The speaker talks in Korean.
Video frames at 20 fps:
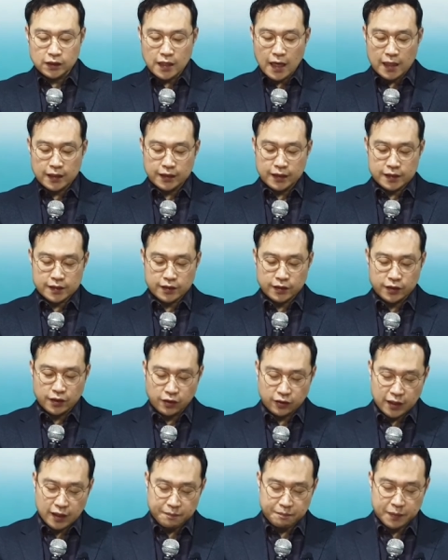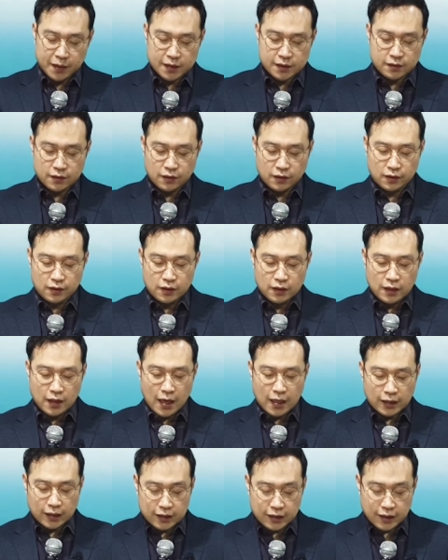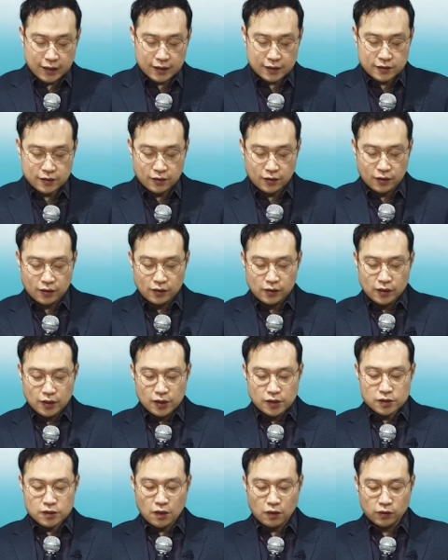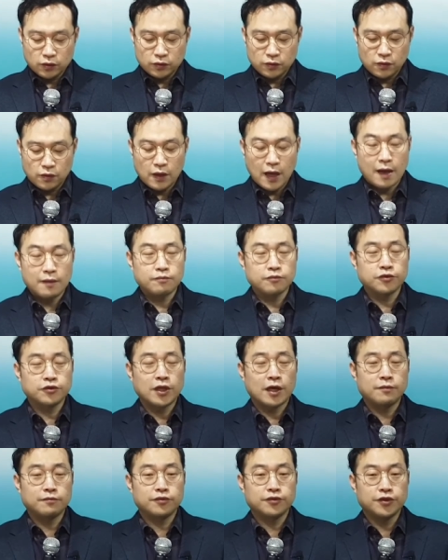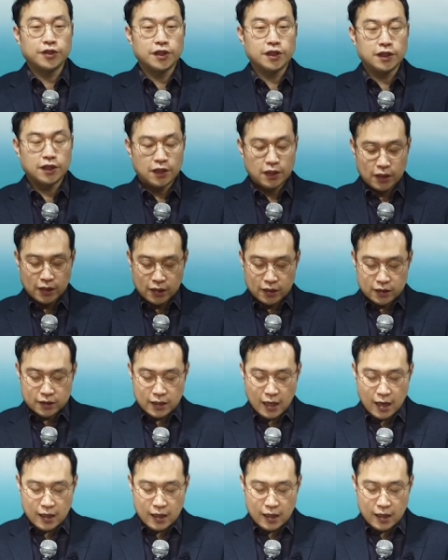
그 안에서 연합해서 하나님께서 성도 한 분 한 분이